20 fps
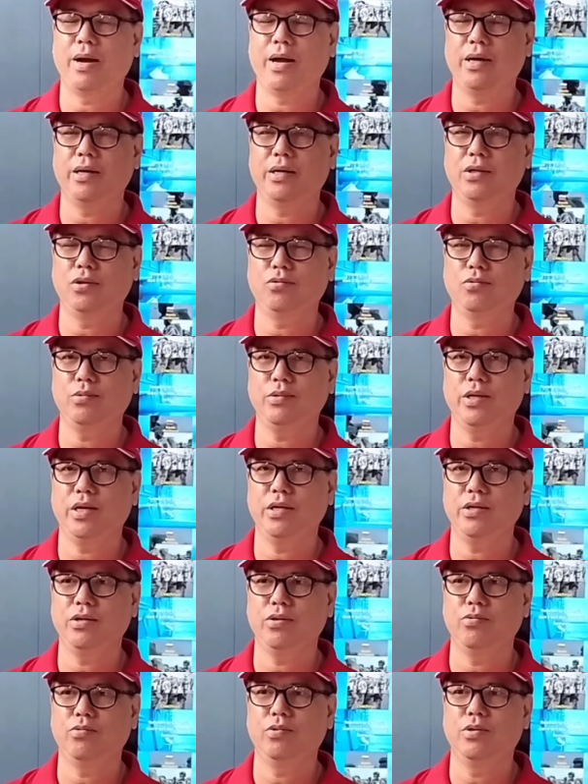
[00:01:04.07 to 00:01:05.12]
的工业
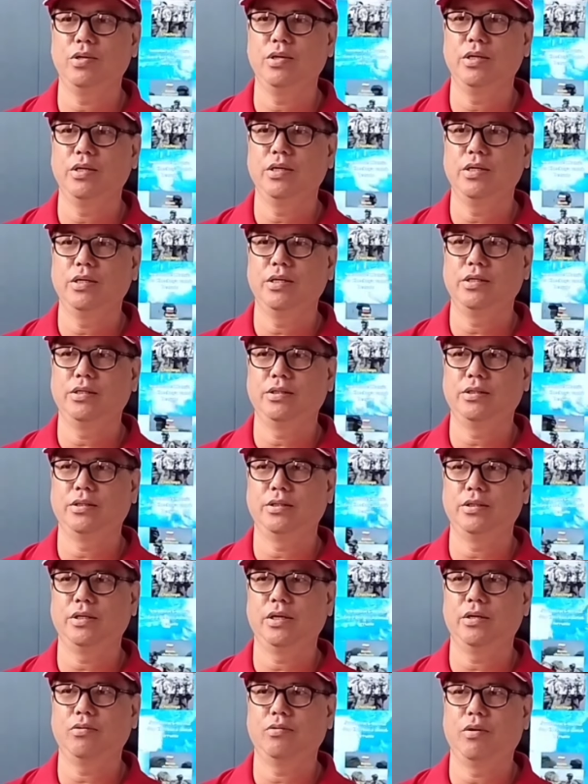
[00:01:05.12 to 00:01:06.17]
区就是
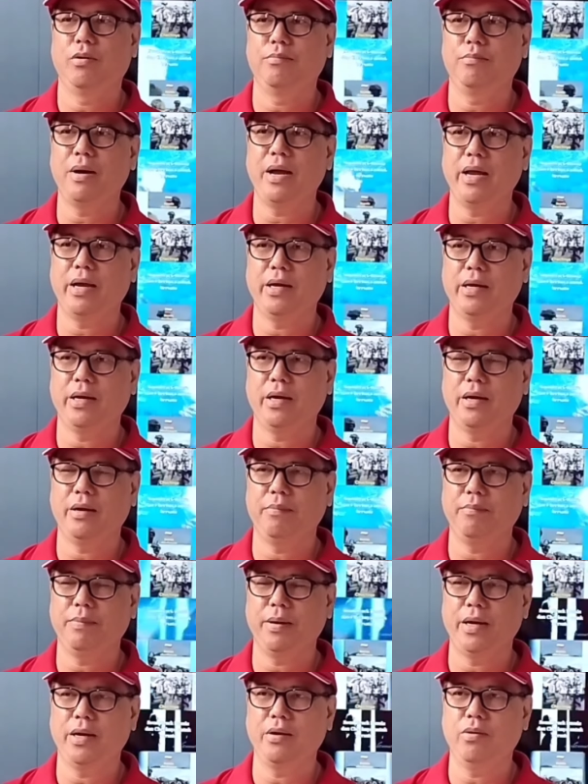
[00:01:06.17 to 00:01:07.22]
北顿涅斯克
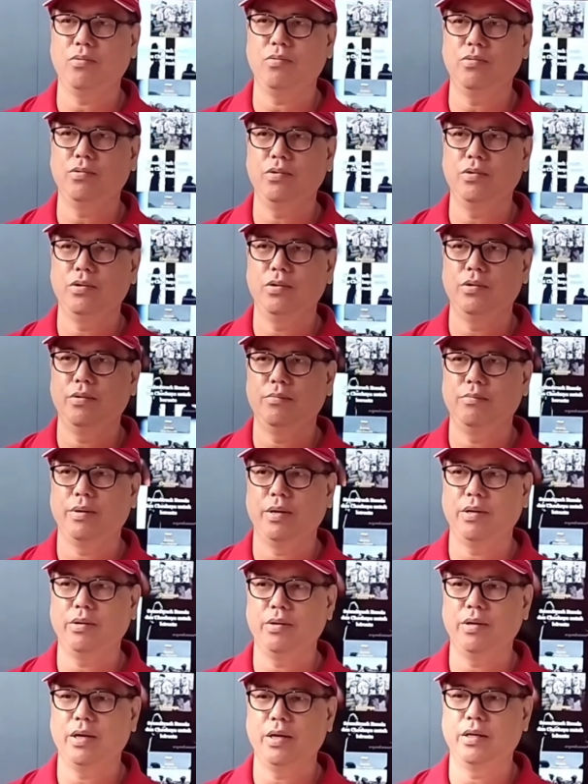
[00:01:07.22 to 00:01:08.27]
的二十八区，
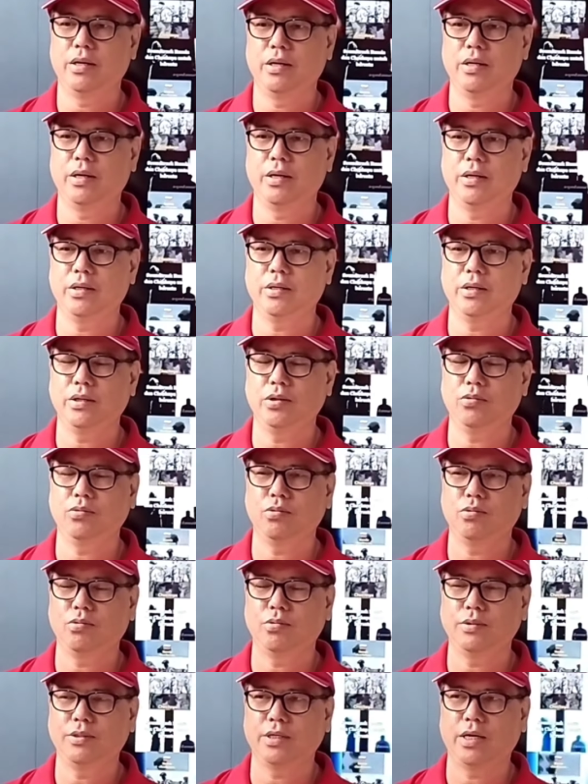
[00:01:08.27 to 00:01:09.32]
是
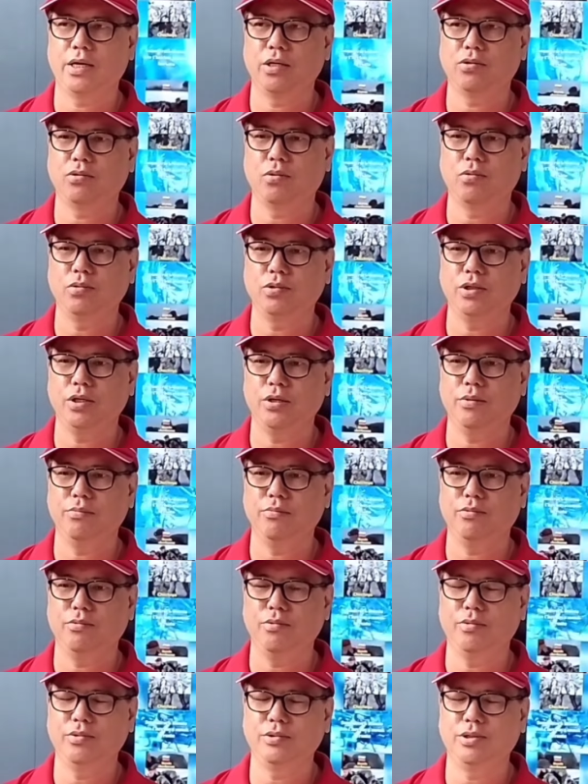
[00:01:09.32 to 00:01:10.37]
乌克兰
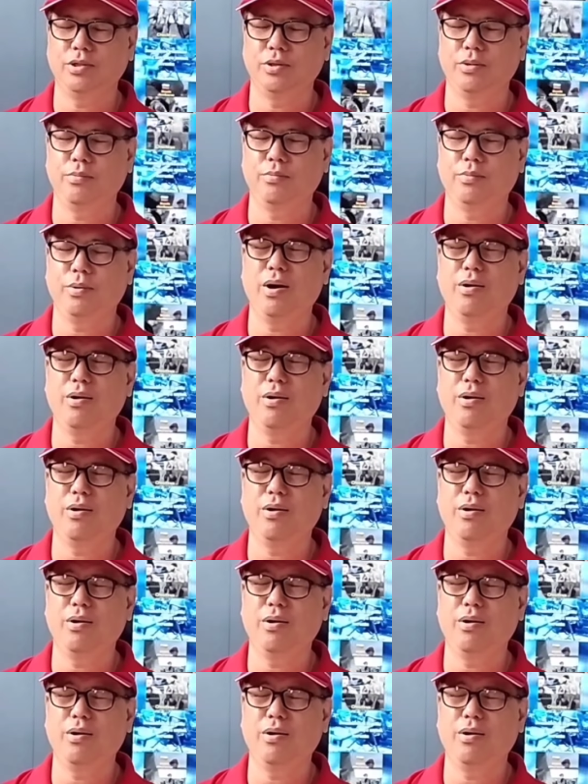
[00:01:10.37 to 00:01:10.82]
紧守的